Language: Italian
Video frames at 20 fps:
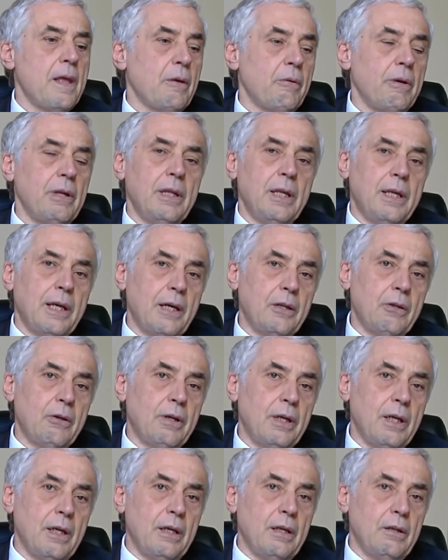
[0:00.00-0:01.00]
quindi credo
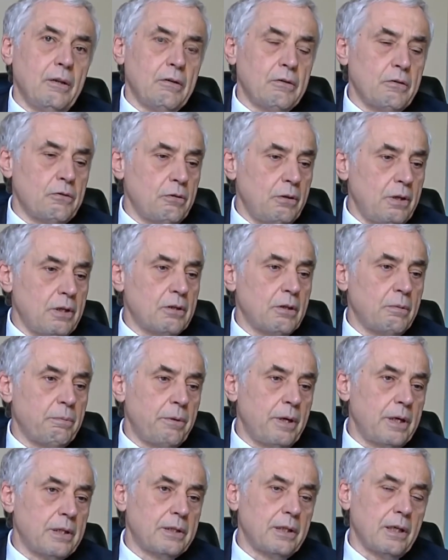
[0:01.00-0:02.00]
che il nostro giudizio
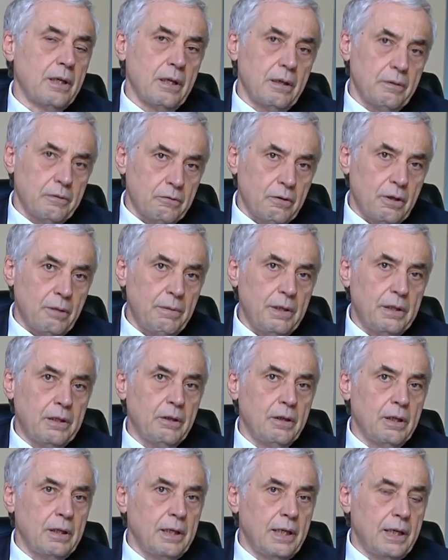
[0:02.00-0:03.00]
può essere
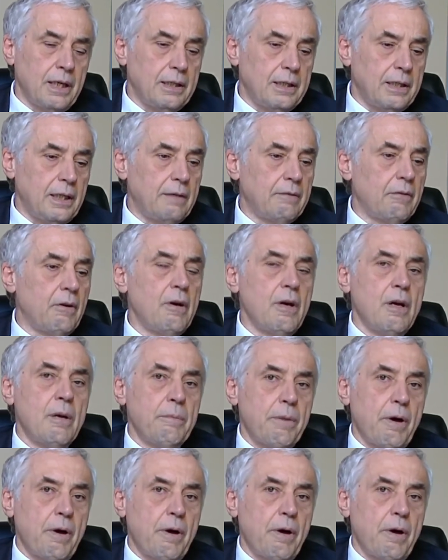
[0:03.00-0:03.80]
solamente negativo